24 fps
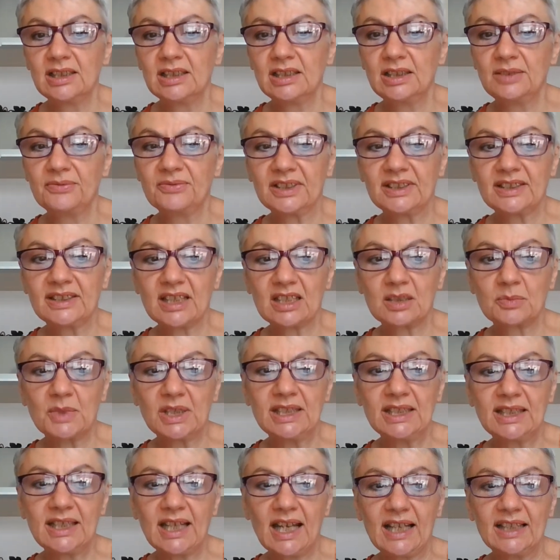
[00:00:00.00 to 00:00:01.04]
Il fantasma
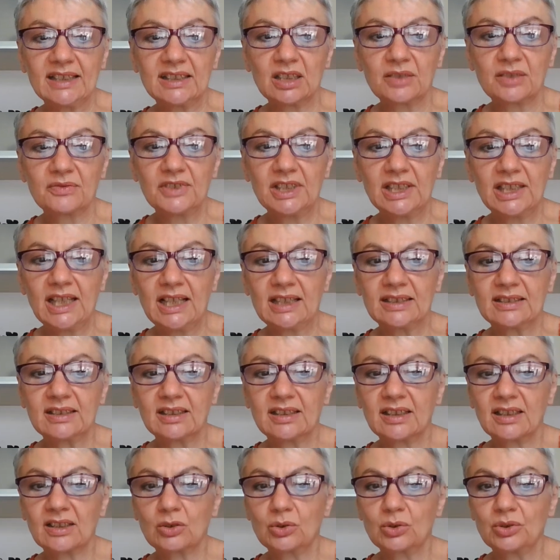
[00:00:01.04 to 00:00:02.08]
di Canterville e
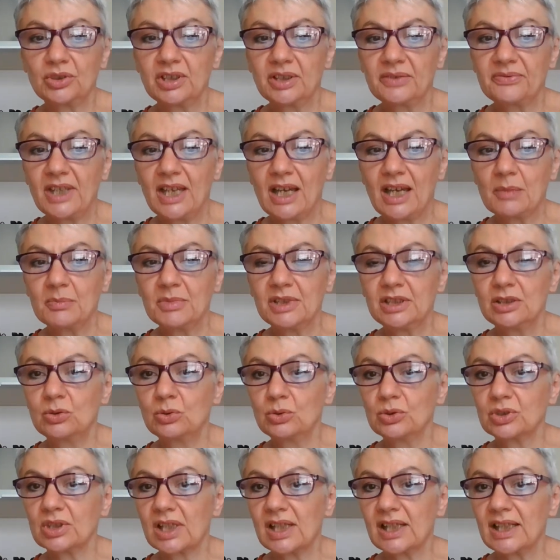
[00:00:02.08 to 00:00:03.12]
altri racconti e fiabe di
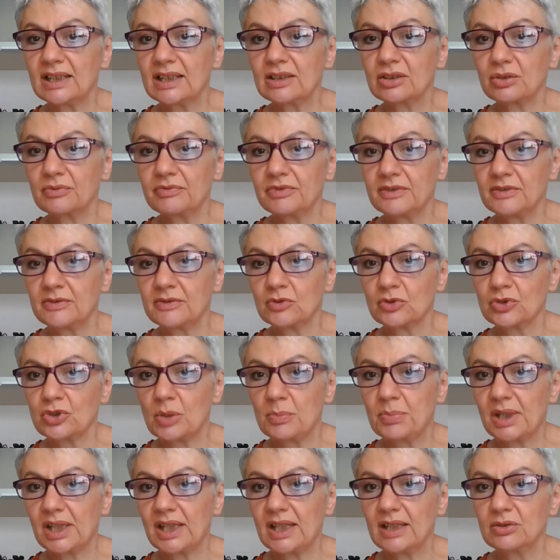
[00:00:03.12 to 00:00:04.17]
cui tra l'altro vi avevo
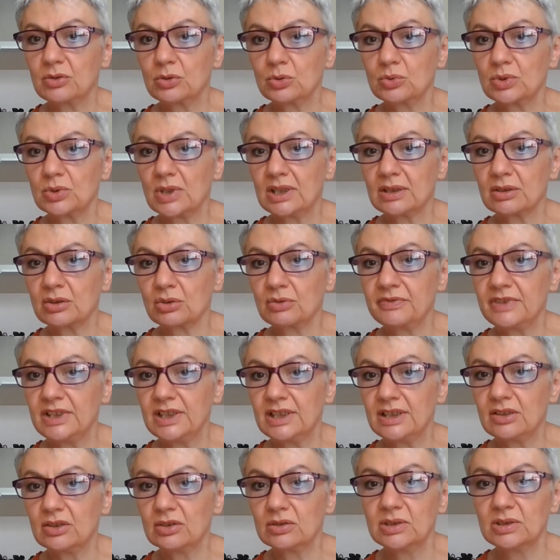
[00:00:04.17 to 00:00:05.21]
già parlato in un altro
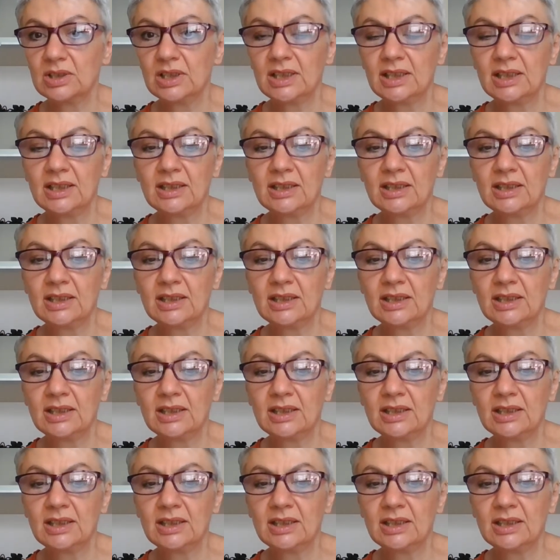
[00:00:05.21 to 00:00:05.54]
video.